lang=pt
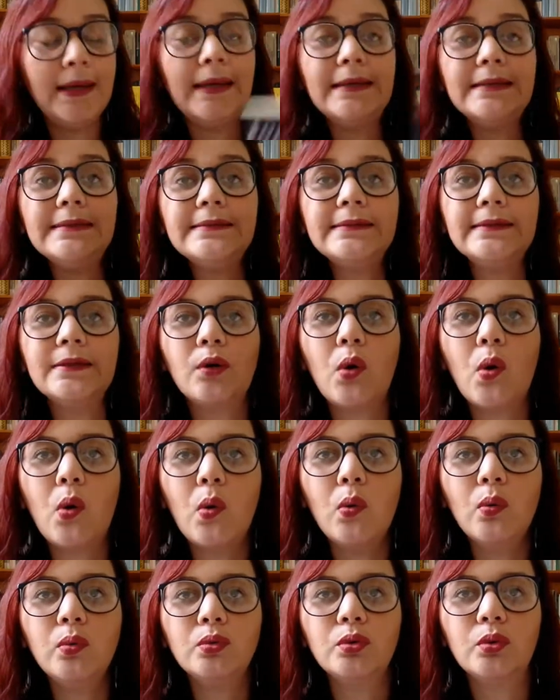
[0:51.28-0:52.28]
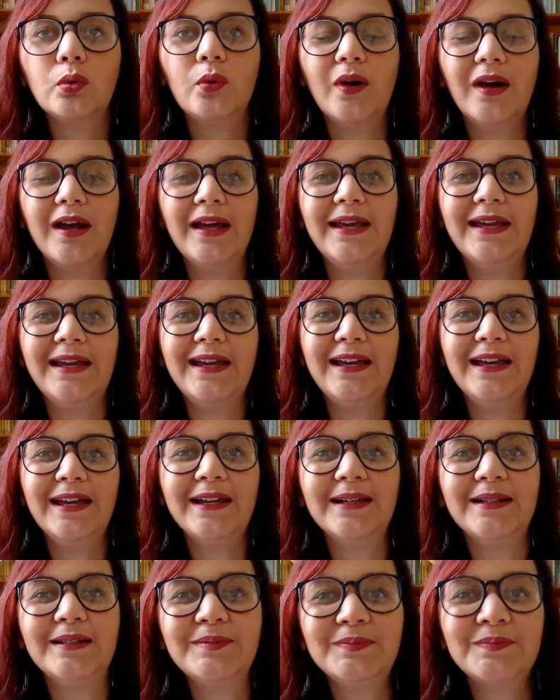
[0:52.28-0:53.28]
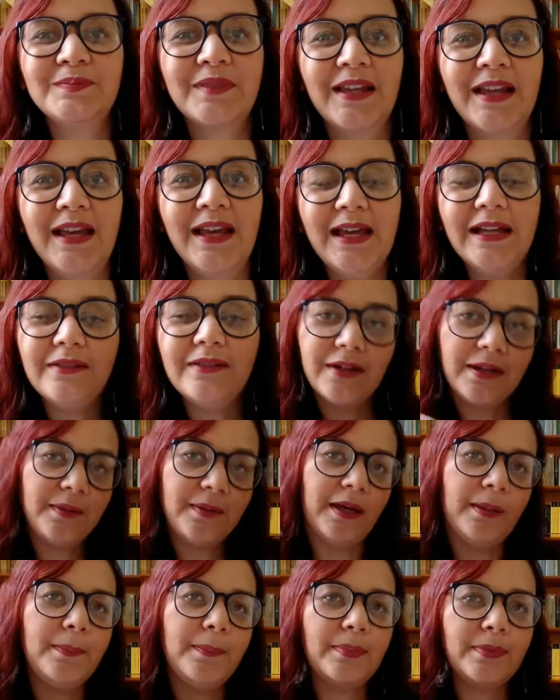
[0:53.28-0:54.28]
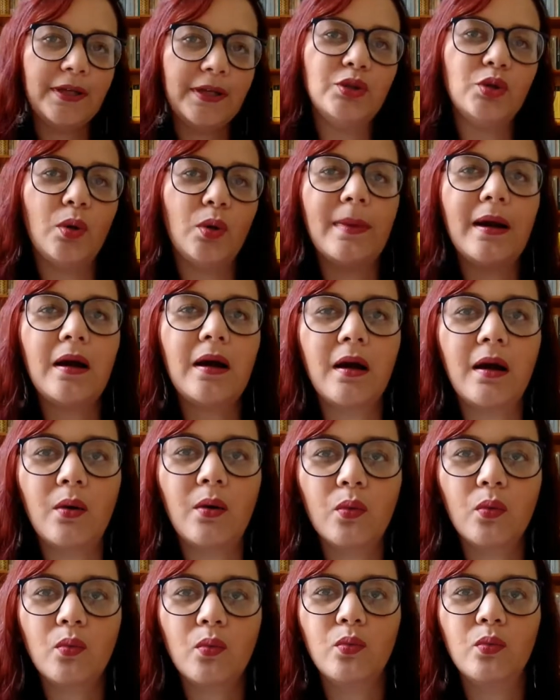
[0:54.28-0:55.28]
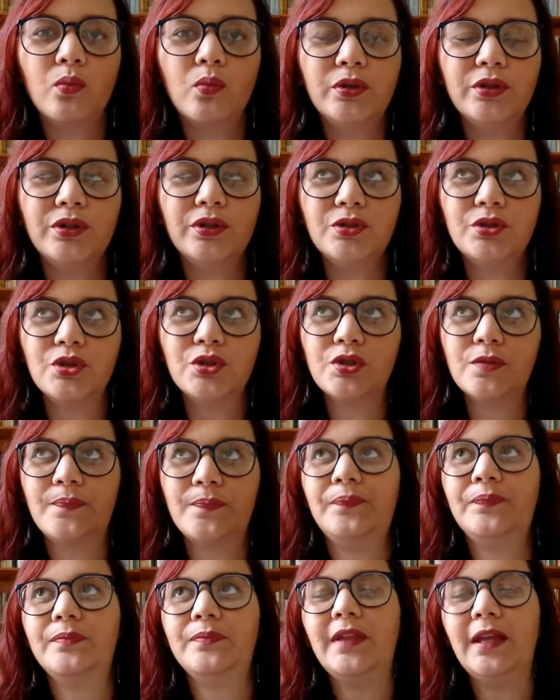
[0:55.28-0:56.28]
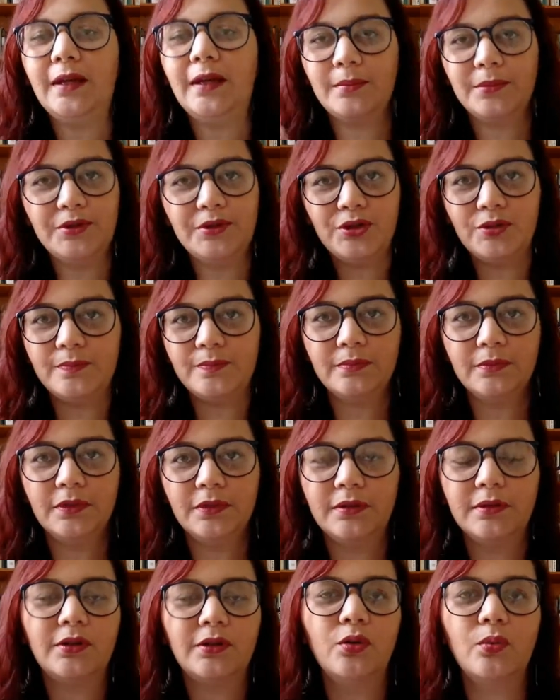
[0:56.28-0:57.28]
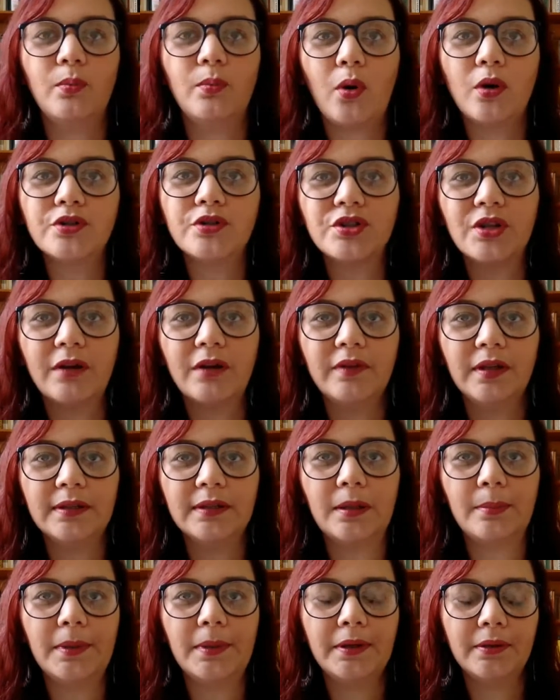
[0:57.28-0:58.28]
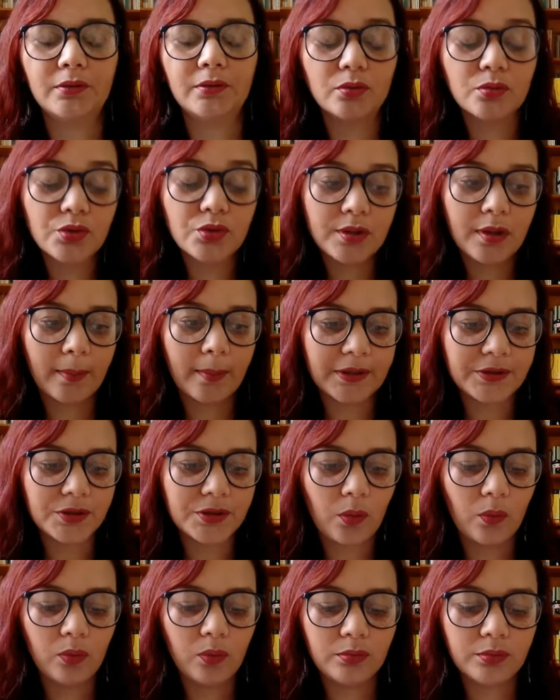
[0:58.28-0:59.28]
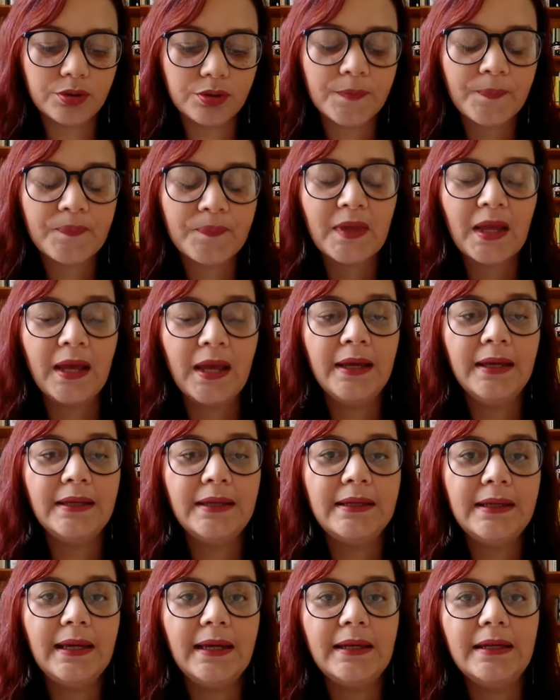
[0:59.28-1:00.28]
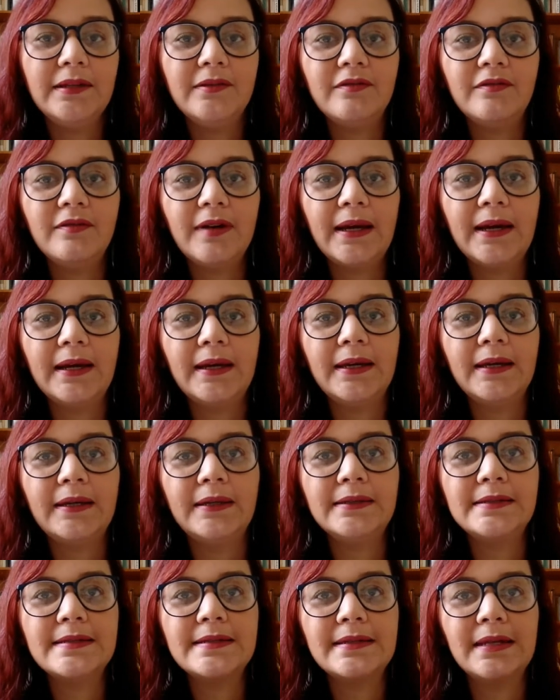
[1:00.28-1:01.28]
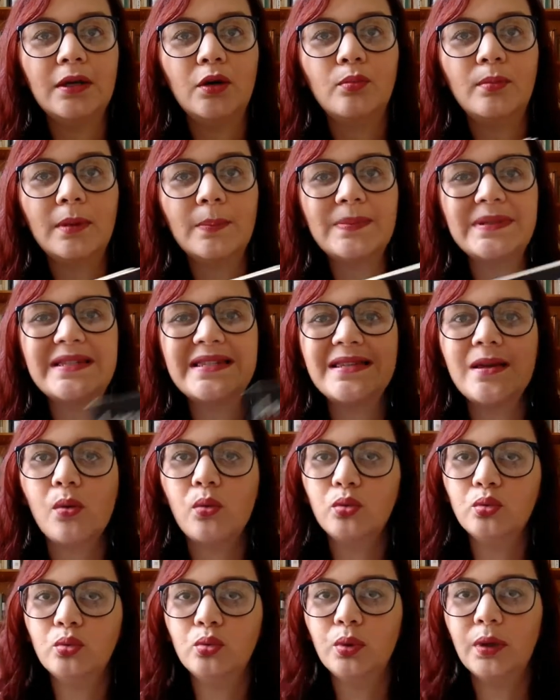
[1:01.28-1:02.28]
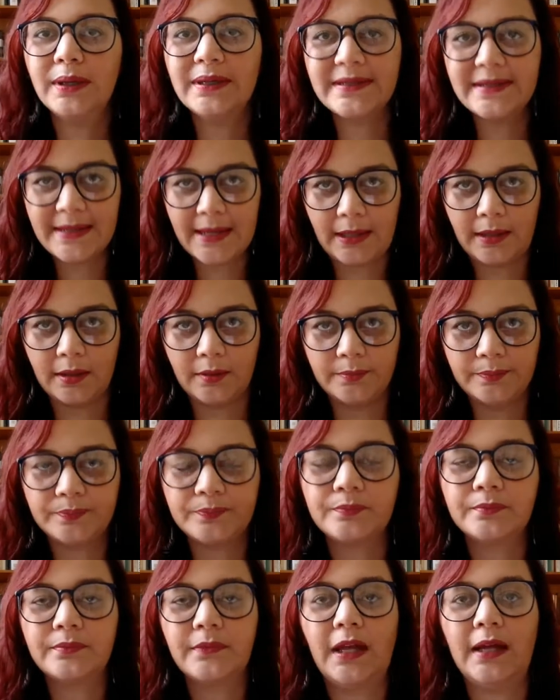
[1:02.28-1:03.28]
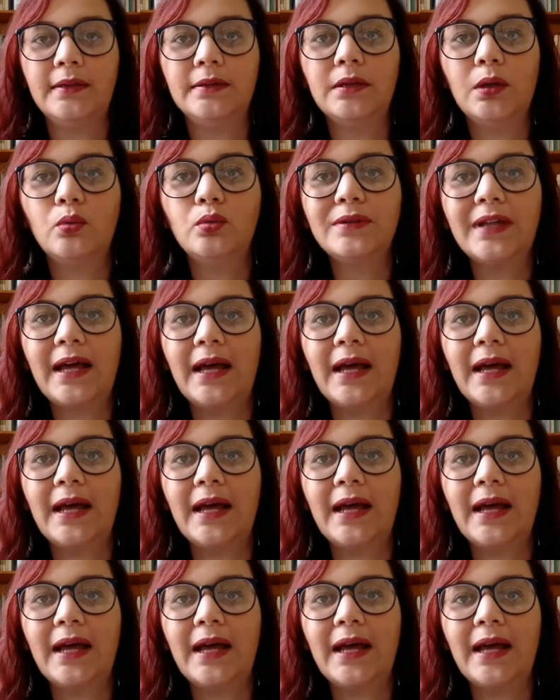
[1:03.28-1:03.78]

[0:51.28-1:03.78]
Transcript: Esse conto, é, ele vai retomar alguns temas que o Borges já vinha trabalhando nos demais contos, e ele vai ser uma pseudo-resenha. Né? Então, o